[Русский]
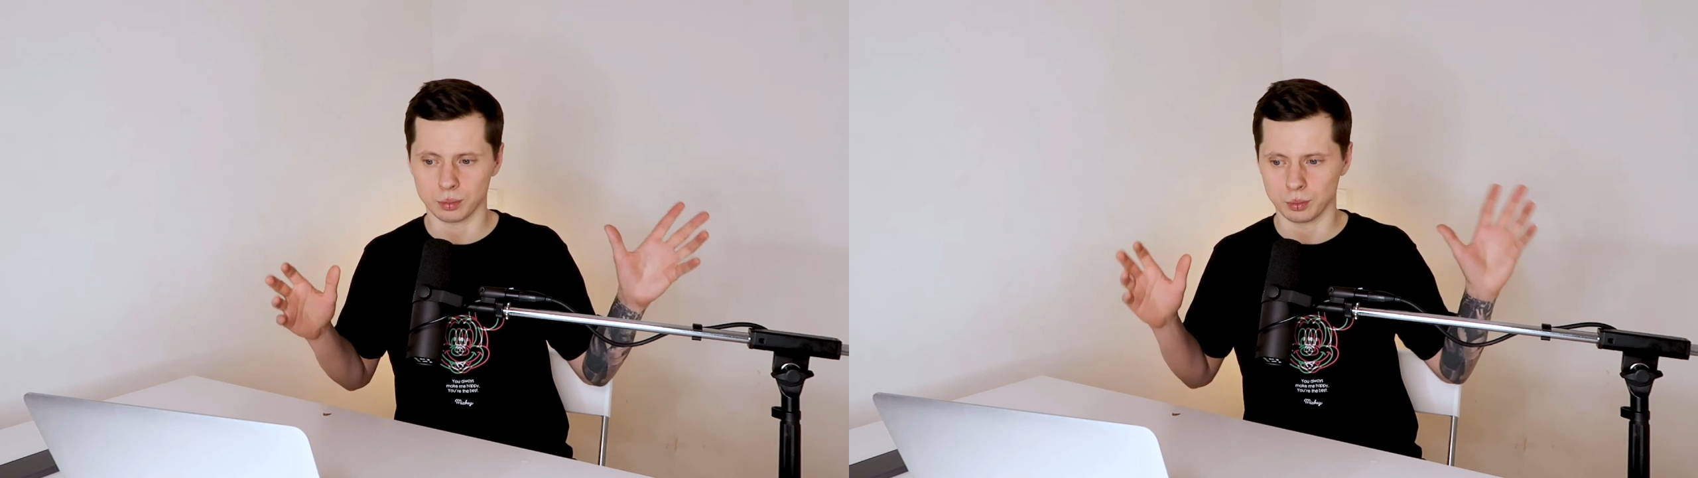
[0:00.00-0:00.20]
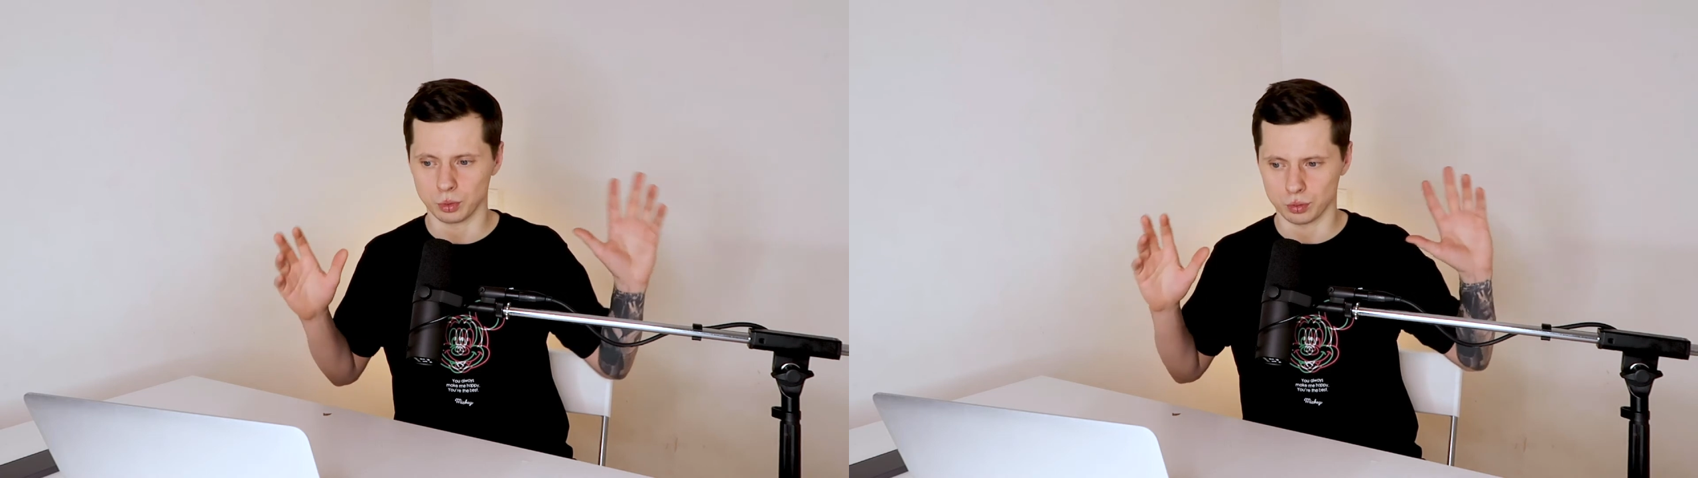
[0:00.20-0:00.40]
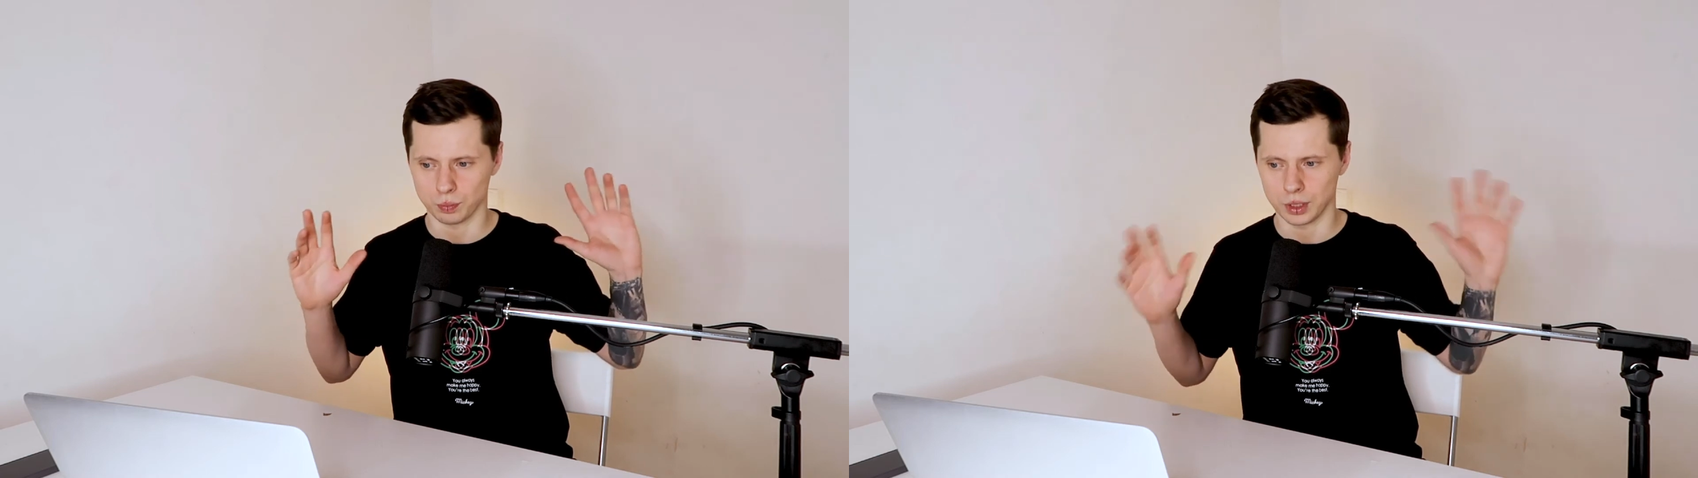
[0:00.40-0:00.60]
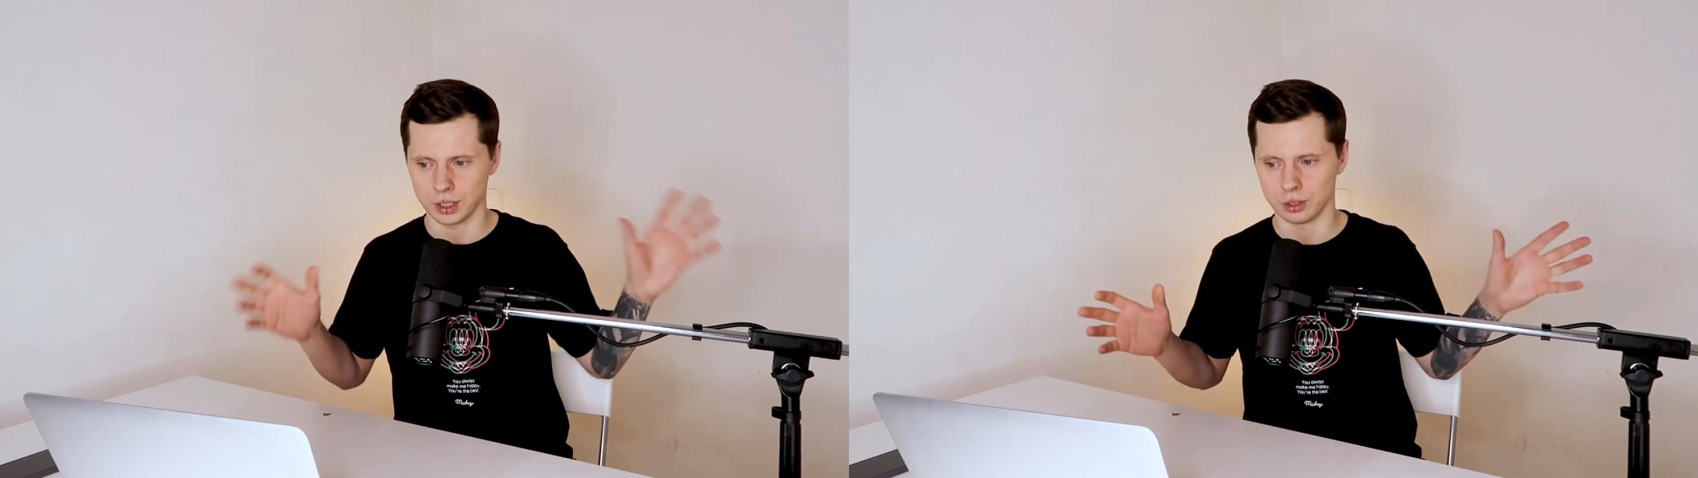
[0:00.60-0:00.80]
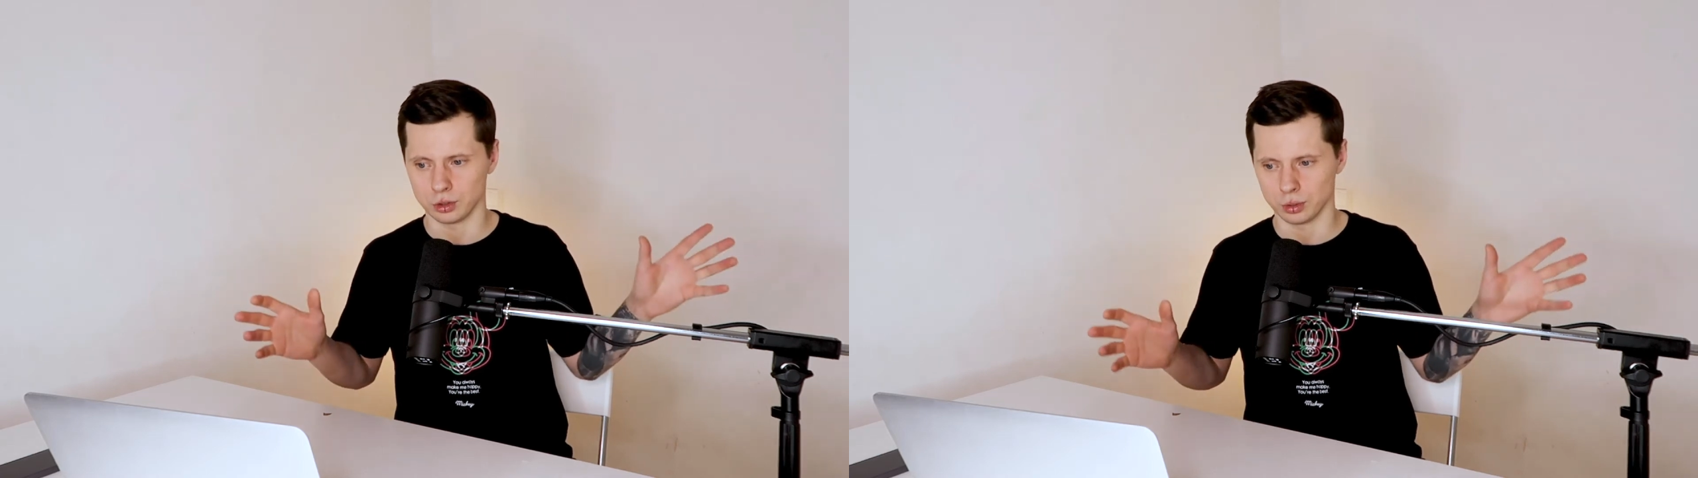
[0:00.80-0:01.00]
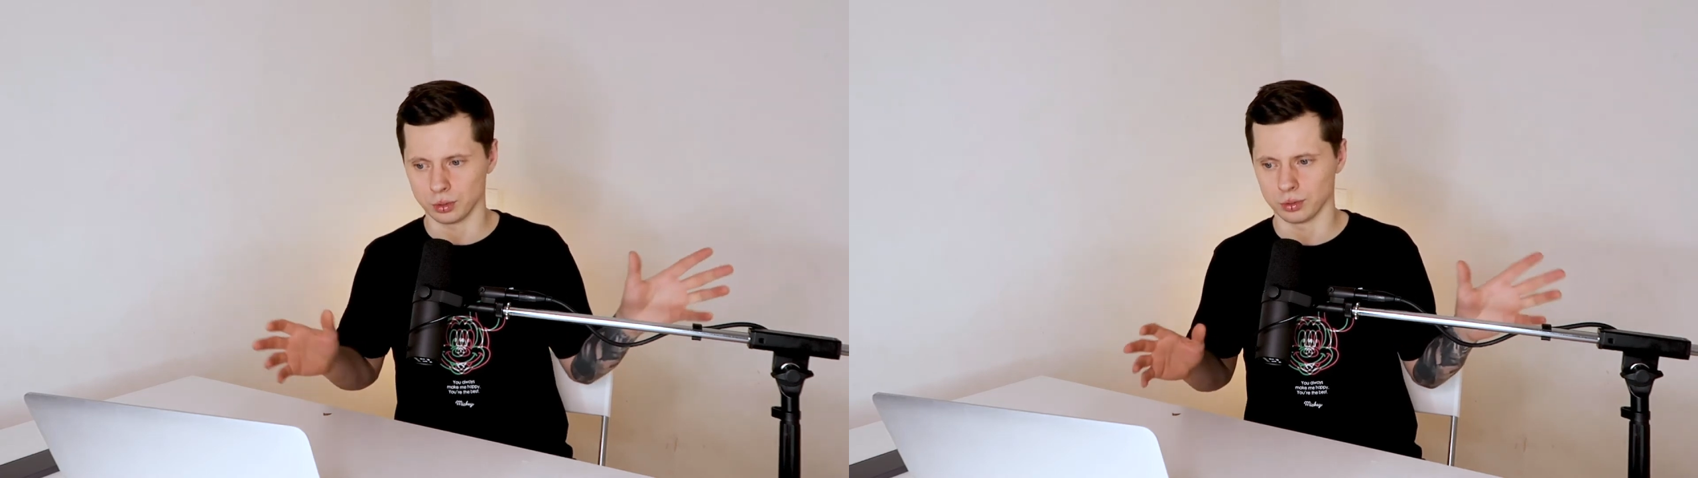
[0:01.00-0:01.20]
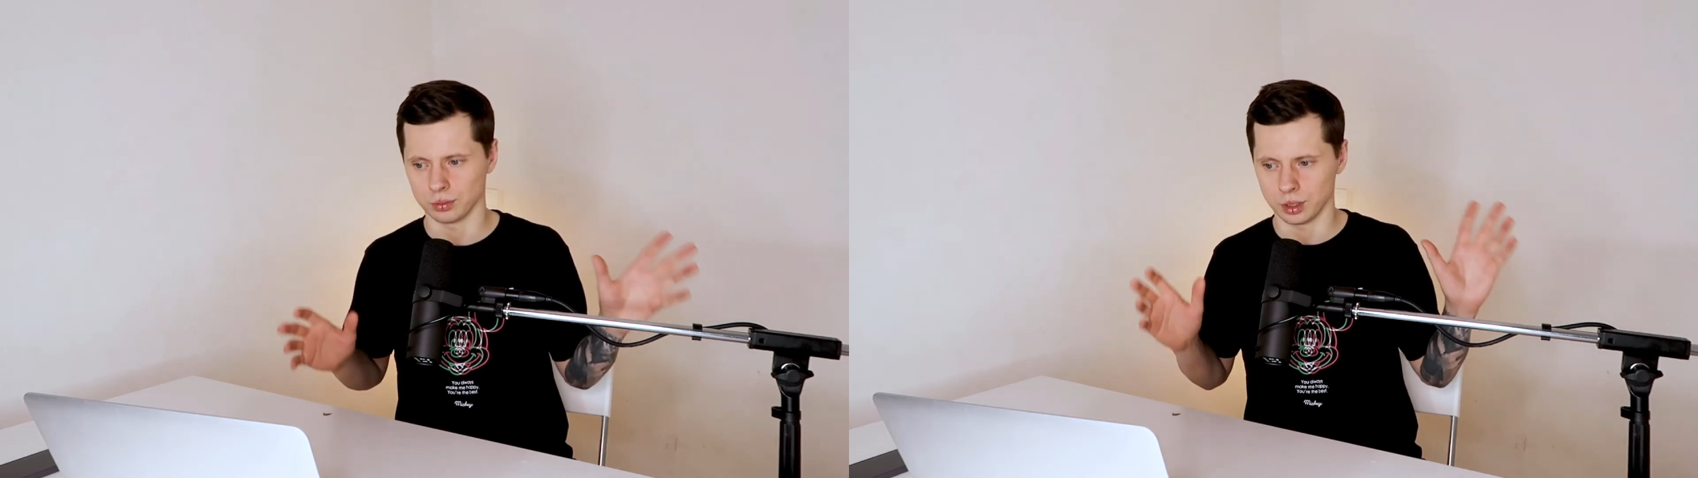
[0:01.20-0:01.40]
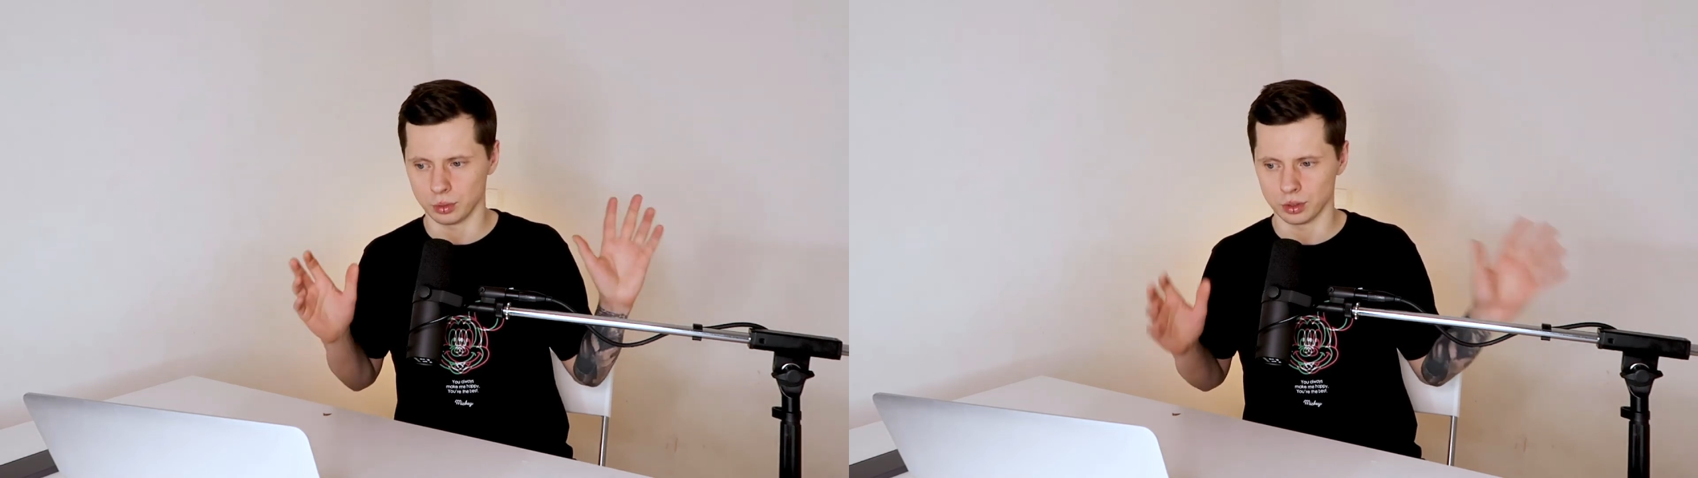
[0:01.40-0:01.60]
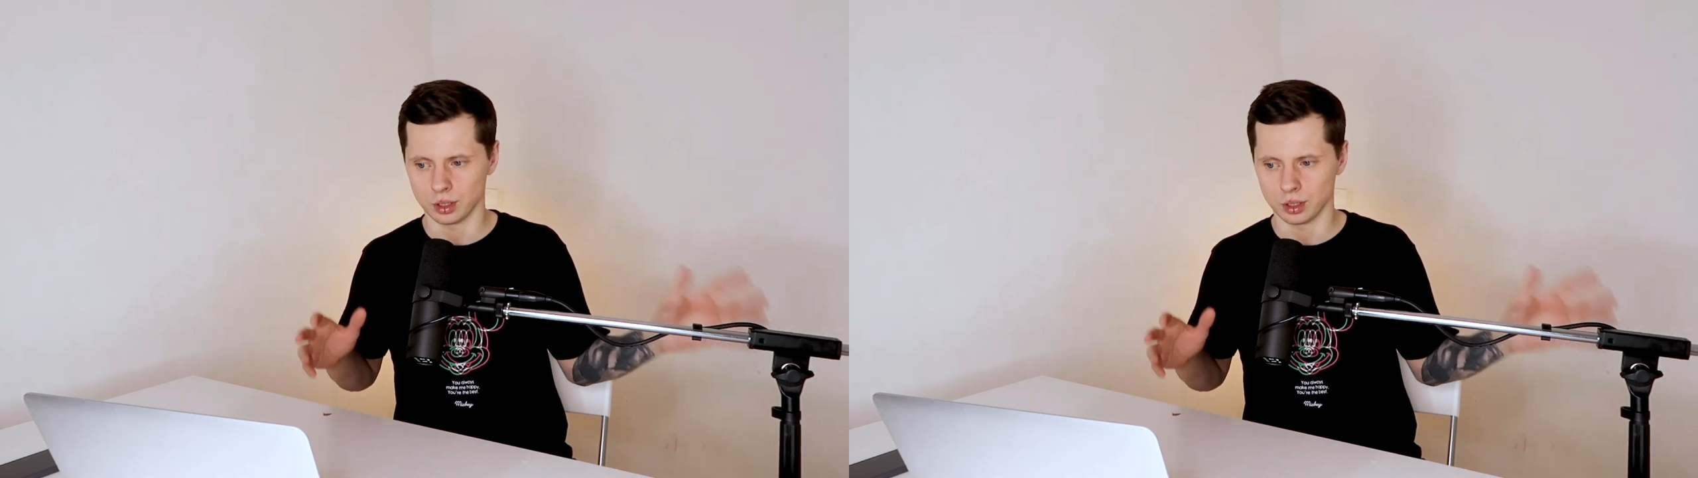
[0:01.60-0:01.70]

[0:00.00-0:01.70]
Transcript: мы можем понять, что такой